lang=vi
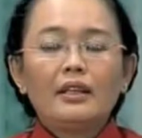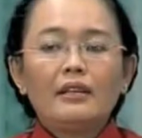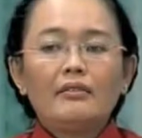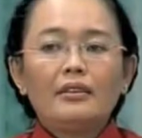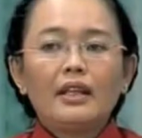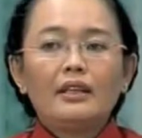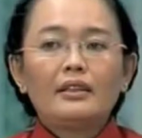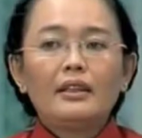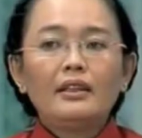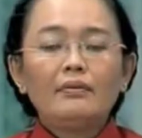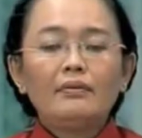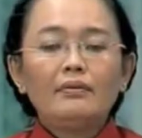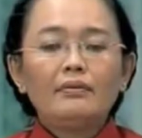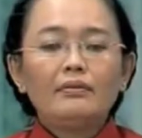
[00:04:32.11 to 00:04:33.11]
tham gia
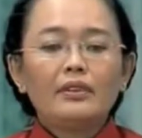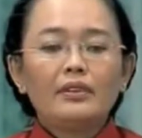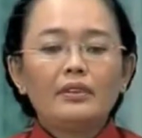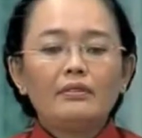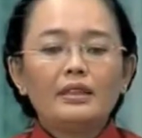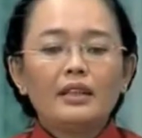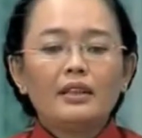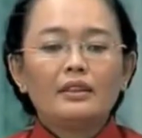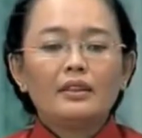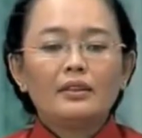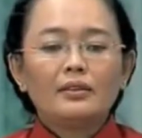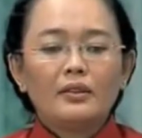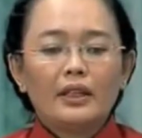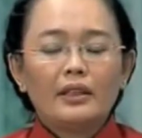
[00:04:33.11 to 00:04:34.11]
tiếp bảo hiểm xã hội
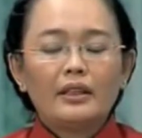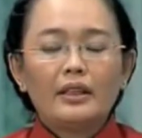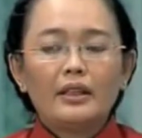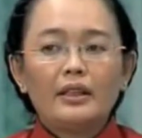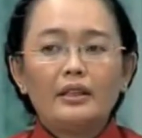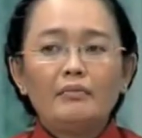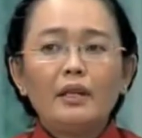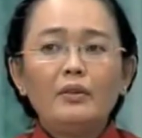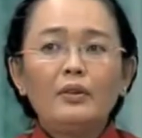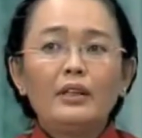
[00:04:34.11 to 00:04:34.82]
tự nguyện thì cái mức